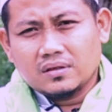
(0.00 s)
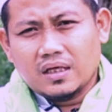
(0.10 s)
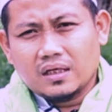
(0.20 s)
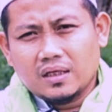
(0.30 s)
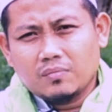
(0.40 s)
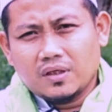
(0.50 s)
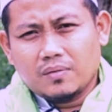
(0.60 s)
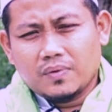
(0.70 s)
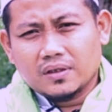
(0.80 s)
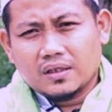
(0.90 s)
akan
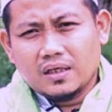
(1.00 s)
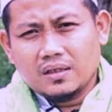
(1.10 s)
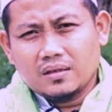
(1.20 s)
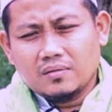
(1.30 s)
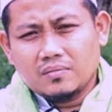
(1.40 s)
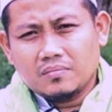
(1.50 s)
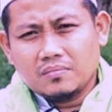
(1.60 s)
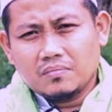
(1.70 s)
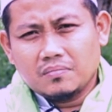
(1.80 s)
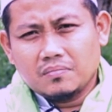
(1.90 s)
mendapatkan
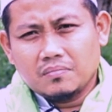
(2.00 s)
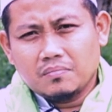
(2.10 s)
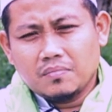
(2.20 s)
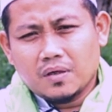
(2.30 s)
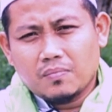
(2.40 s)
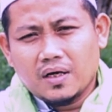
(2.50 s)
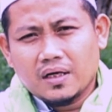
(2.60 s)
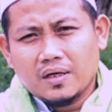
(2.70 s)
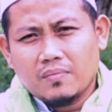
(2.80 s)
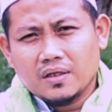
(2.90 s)

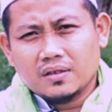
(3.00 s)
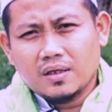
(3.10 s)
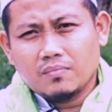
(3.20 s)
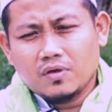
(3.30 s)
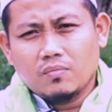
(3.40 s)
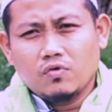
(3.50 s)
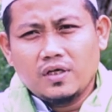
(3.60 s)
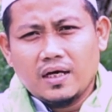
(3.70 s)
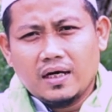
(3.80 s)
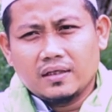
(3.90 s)
berbagai macam
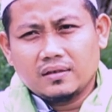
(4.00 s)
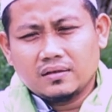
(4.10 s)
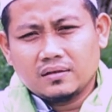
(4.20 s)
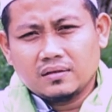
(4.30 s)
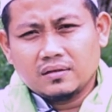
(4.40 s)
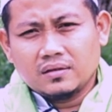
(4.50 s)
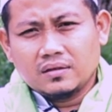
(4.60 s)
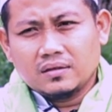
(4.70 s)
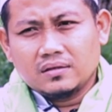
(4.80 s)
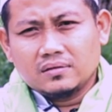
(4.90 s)
kemuliaan
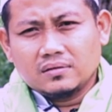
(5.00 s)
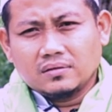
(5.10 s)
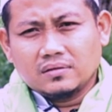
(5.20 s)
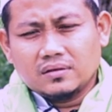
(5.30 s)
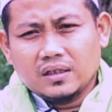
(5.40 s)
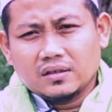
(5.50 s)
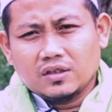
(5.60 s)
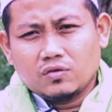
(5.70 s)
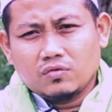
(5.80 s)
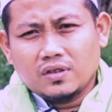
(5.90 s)
yang
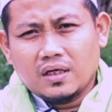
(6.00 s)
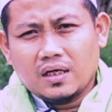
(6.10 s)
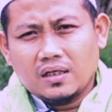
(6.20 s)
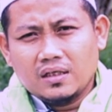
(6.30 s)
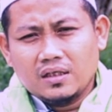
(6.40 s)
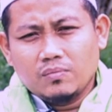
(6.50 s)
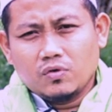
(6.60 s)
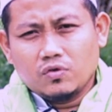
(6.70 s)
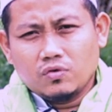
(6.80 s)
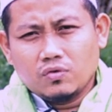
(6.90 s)
tentunya hal ini
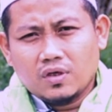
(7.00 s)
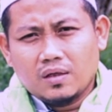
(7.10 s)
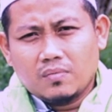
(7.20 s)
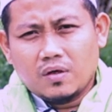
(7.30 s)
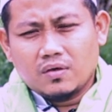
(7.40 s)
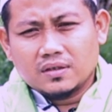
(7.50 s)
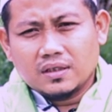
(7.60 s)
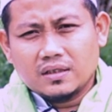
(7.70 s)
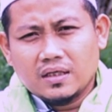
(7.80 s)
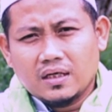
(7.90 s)
menunjukkan
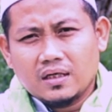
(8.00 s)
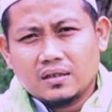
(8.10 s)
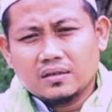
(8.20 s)
bahwasanya